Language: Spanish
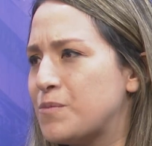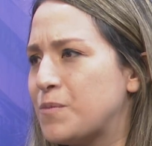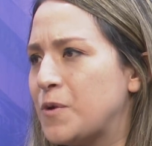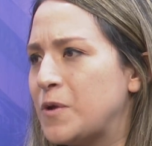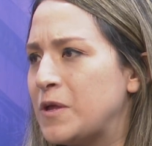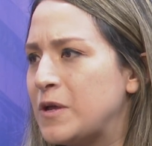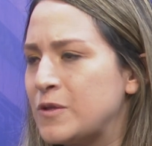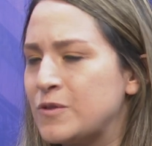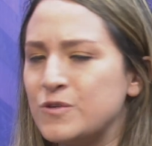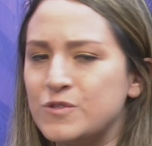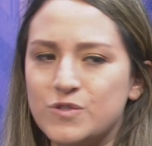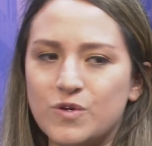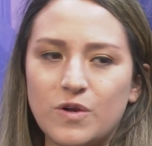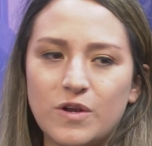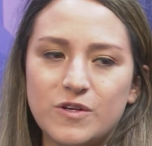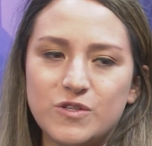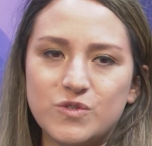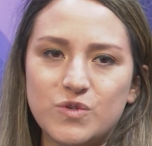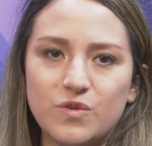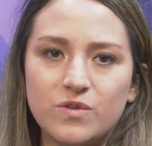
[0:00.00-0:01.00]
proyectos con
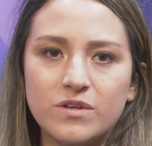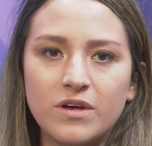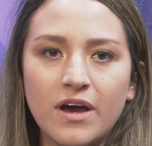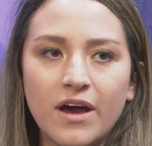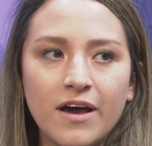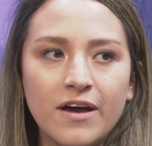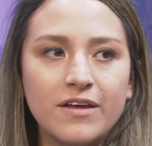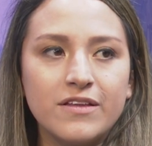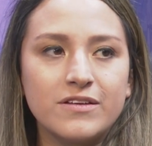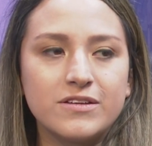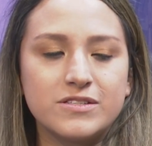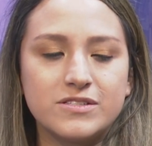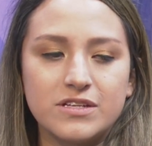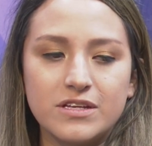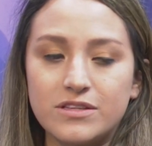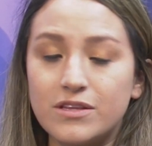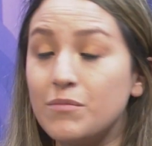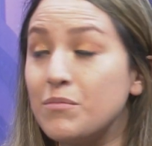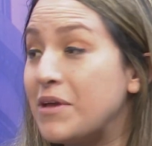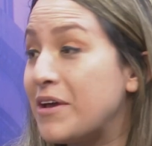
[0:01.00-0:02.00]
la ciudad,
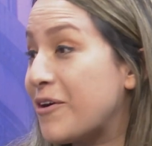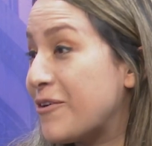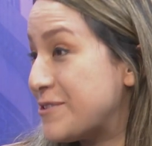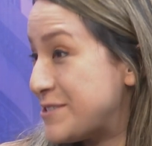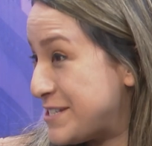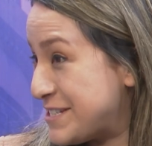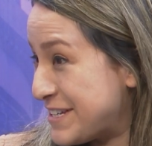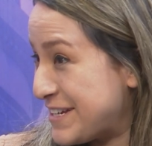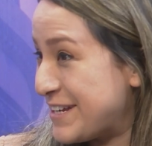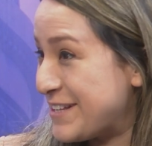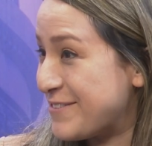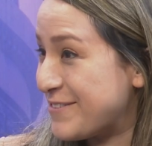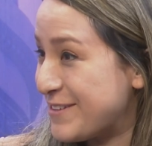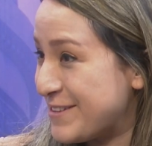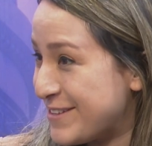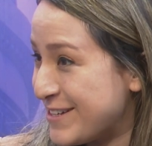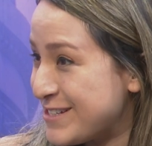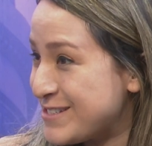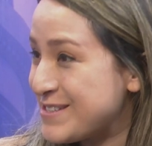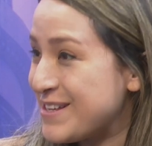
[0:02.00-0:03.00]
hacía también cosas
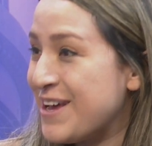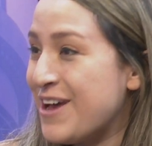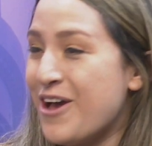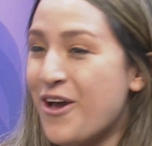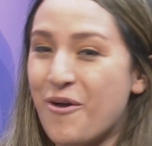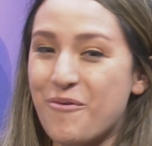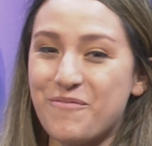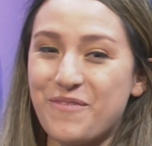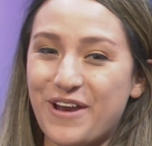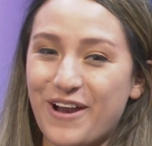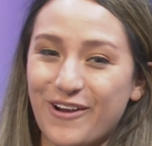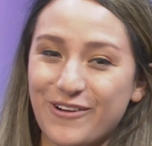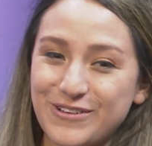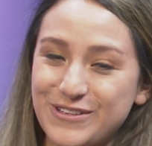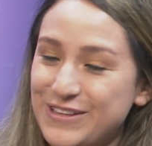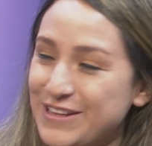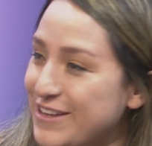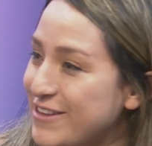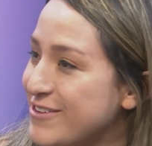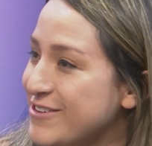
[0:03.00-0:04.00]
gratuitas para
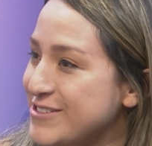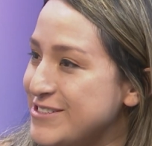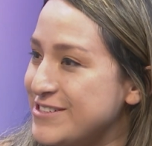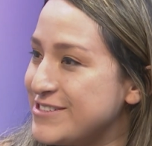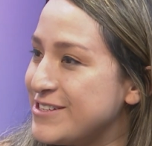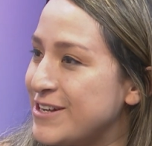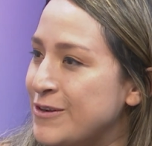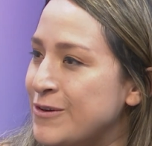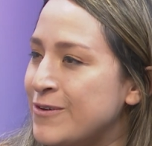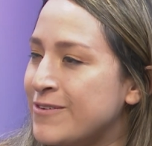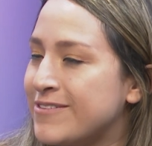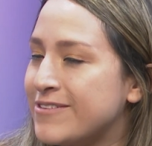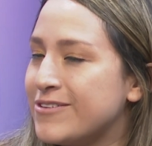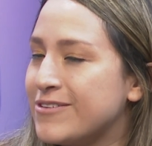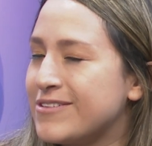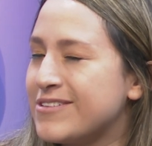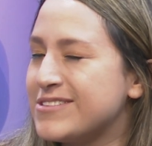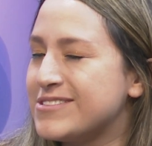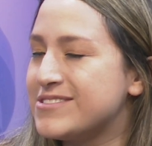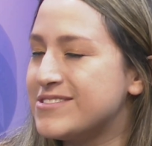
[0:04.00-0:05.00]
los niños. Es algo creo
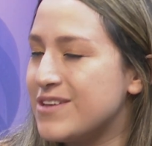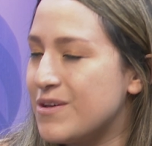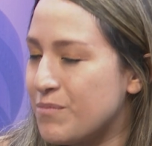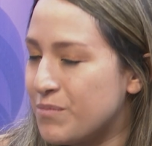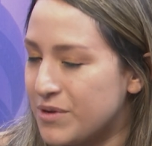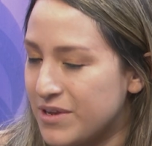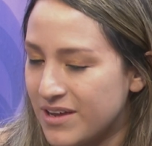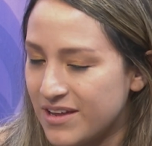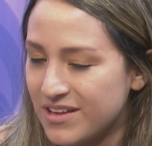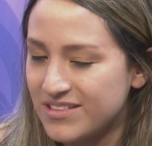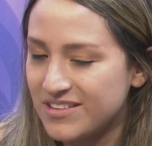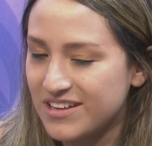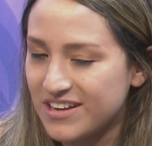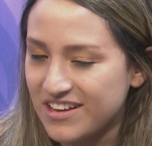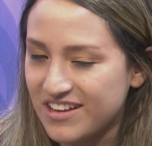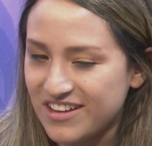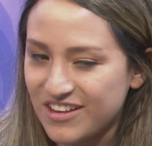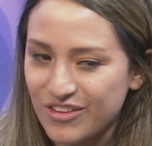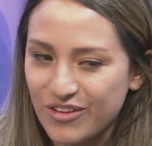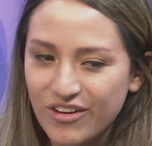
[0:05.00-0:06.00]
que siempre he
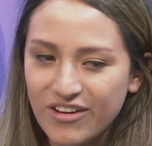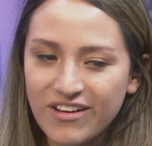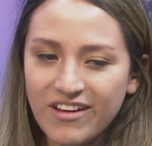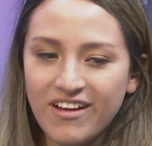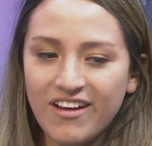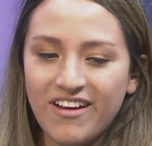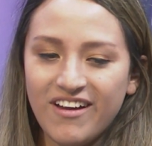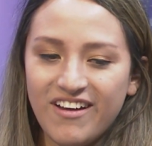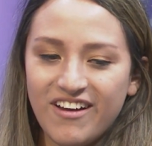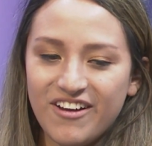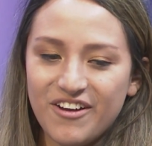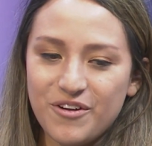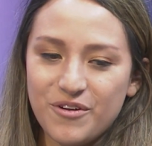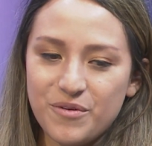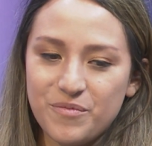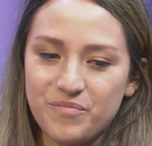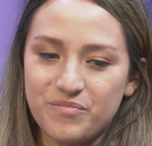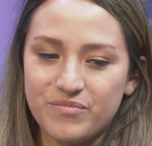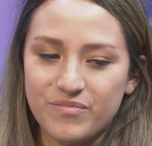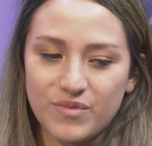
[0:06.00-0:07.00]
tenido,
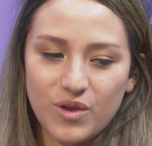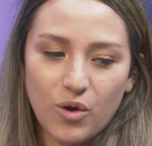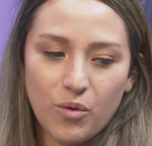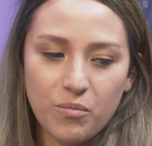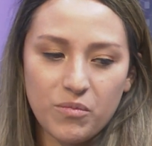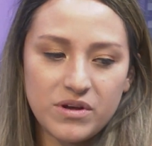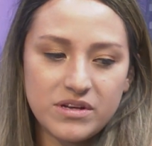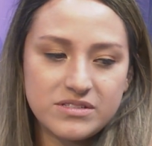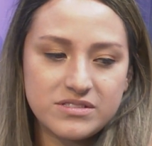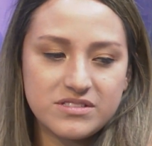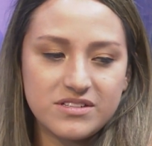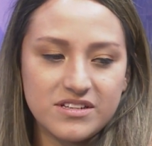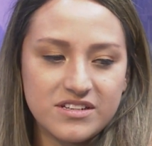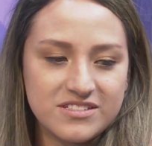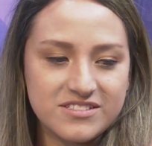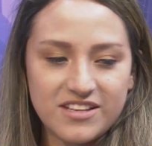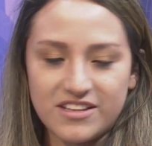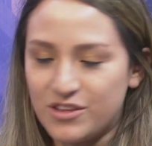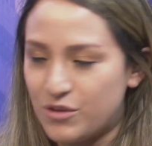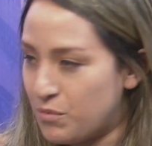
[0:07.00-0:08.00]
um, como ese
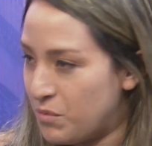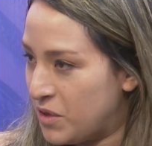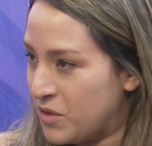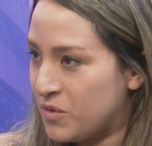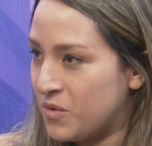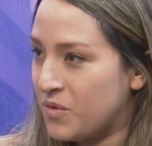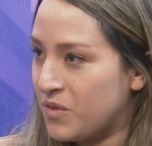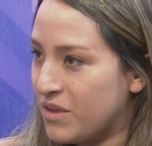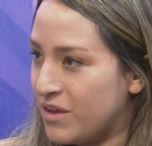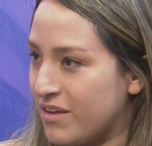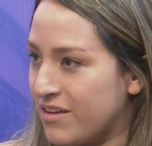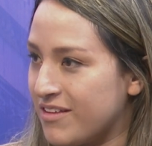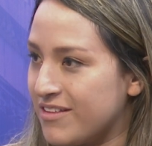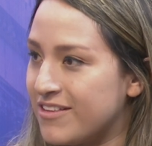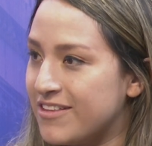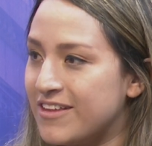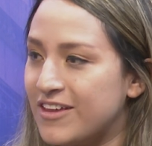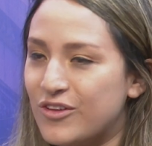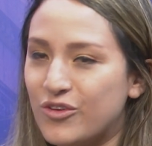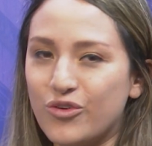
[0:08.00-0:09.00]
sentimiento de,
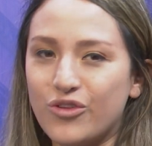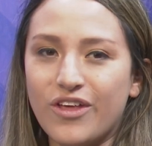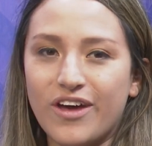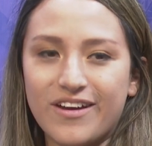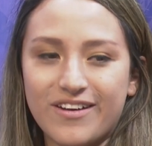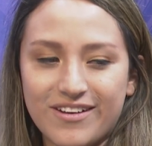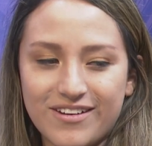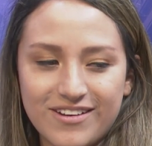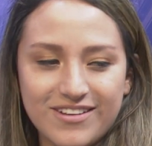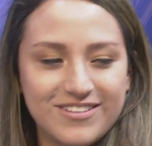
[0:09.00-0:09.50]
de ayudar.